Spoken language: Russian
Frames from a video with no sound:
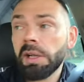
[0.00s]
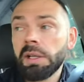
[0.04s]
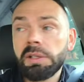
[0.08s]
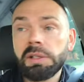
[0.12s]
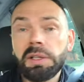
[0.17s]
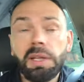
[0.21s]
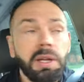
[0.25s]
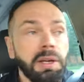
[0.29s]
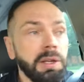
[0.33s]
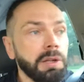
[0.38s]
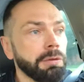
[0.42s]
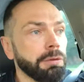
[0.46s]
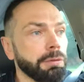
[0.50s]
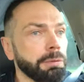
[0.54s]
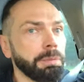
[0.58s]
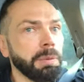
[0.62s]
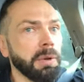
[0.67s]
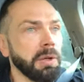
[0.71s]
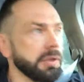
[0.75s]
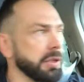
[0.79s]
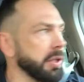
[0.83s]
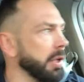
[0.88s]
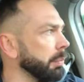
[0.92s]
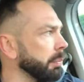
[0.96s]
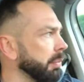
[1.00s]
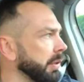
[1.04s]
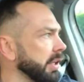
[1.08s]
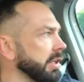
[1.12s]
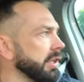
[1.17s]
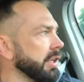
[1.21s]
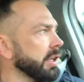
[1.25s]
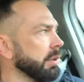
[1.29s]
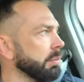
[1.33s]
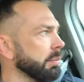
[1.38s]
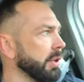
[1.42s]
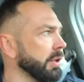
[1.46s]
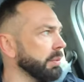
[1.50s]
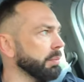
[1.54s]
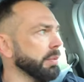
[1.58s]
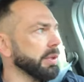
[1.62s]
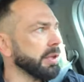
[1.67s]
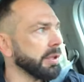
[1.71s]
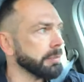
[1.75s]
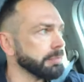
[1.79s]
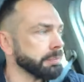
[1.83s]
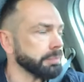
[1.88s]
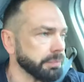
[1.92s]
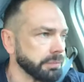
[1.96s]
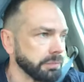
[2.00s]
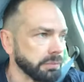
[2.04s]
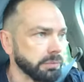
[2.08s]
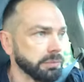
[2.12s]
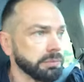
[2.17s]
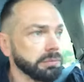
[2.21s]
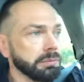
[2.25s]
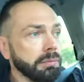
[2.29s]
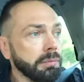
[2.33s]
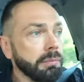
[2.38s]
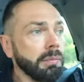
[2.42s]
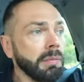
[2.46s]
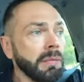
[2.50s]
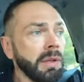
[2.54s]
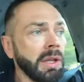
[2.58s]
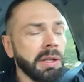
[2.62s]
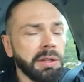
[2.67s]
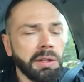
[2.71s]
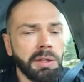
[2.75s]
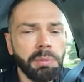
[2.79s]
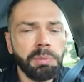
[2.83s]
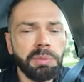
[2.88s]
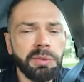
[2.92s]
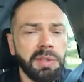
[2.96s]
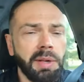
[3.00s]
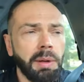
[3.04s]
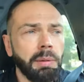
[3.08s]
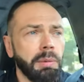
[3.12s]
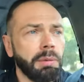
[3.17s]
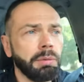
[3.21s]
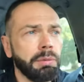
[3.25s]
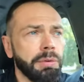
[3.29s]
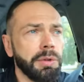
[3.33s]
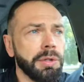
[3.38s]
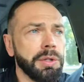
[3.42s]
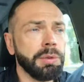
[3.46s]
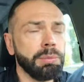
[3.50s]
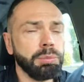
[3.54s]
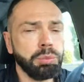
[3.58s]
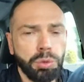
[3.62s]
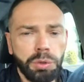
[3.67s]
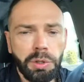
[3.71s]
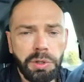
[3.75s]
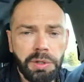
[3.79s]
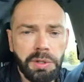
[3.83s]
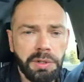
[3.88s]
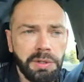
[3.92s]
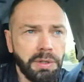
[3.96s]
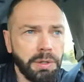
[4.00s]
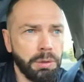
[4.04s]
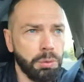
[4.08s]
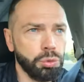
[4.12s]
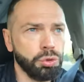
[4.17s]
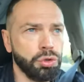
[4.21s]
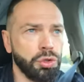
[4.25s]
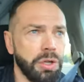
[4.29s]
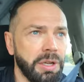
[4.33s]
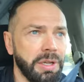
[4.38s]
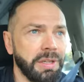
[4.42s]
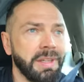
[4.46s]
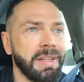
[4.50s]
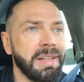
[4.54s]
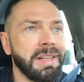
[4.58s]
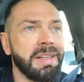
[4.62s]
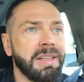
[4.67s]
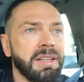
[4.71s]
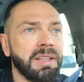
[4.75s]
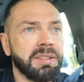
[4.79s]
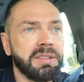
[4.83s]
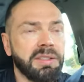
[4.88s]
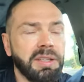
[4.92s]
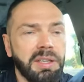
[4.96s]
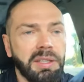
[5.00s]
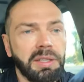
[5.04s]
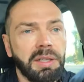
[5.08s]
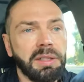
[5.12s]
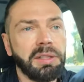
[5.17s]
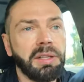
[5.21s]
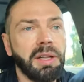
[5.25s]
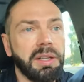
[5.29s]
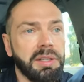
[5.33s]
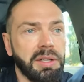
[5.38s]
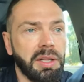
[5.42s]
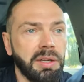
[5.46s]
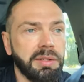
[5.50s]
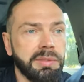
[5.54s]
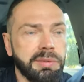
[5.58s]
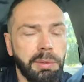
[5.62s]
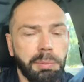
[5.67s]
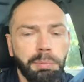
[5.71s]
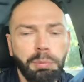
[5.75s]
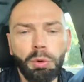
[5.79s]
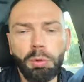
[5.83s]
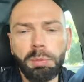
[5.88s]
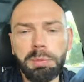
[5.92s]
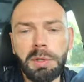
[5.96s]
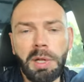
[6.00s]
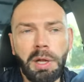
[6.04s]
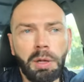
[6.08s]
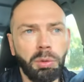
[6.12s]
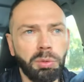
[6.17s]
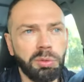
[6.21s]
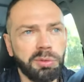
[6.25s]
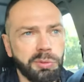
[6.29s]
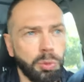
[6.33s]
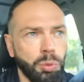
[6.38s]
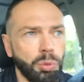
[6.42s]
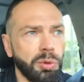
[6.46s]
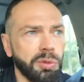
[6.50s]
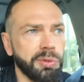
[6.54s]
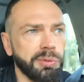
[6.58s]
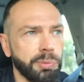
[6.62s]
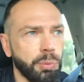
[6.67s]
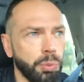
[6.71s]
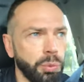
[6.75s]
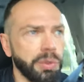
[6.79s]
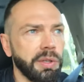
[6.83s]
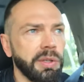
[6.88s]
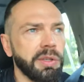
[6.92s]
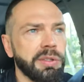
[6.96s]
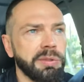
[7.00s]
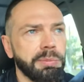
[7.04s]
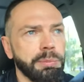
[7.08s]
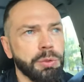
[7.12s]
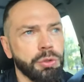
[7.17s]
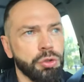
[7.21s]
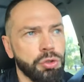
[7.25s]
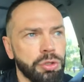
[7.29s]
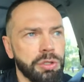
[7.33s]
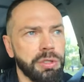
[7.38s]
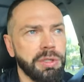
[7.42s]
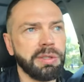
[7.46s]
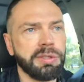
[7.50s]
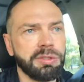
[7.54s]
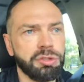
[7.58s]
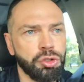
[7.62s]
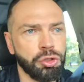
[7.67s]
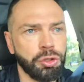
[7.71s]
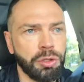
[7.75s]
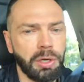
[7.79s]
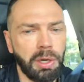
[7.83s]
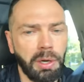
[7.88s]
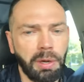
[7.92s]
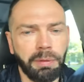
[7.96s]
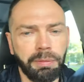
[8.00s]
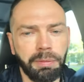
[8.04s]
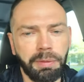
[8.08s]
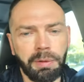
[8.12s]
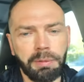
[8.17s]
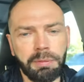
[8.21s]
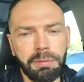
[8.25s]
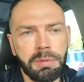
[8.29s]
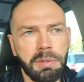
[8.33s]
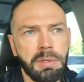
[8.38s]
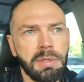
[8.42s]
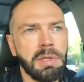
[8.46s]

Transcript: Тариф вполне приемлемый тем самым вы не будете нарушать законодательство по благоустройству и избежите штрафов.